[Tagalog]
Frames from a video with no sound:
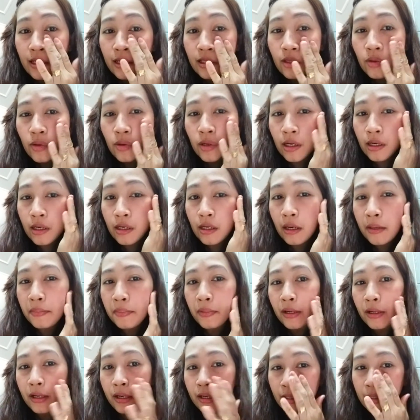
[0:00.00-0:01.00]
Dito lang
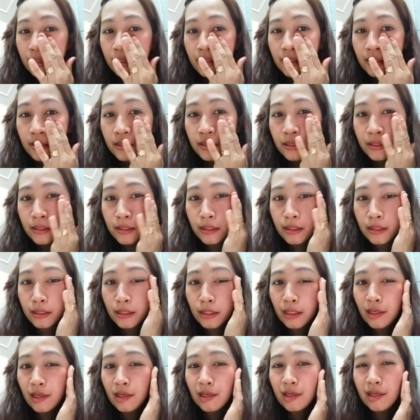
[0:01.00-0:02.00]
na part.
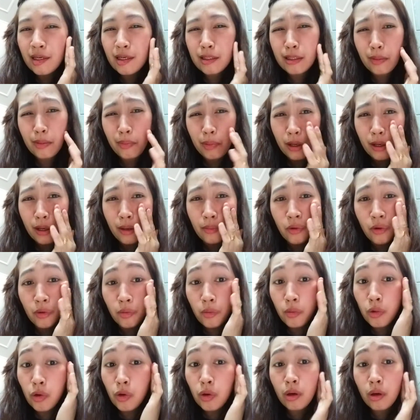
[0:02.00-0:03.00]
Kasi
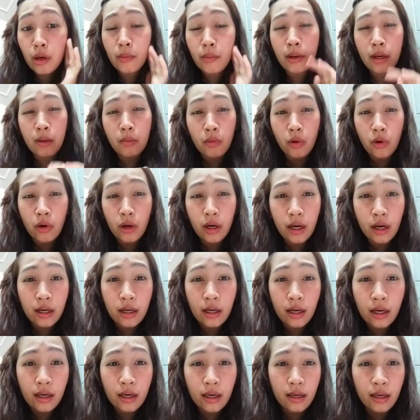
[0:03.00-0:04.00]
pagkabuo mo namang
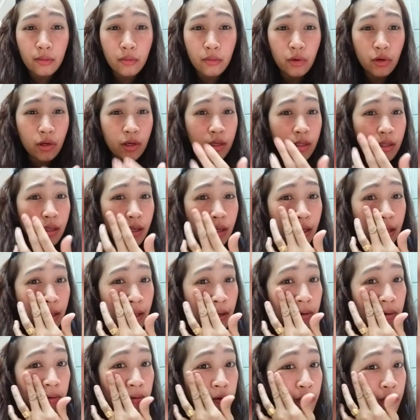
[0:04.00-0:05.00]
mukhang lagyan mo,
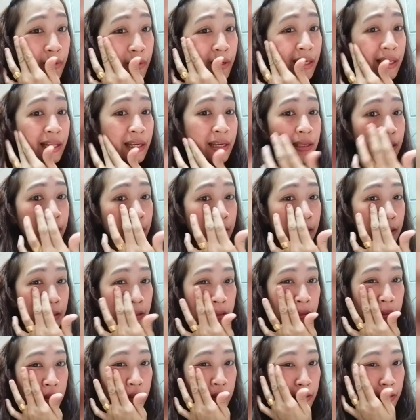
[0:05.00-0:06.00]
hindi eh, nag-oily na
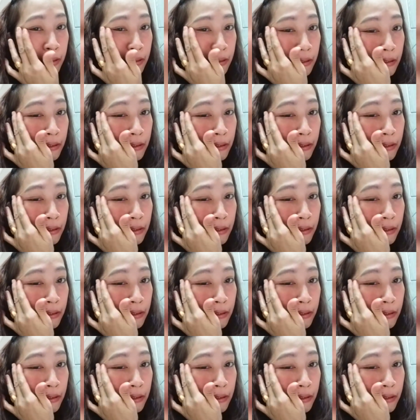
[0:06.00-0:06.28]
yan.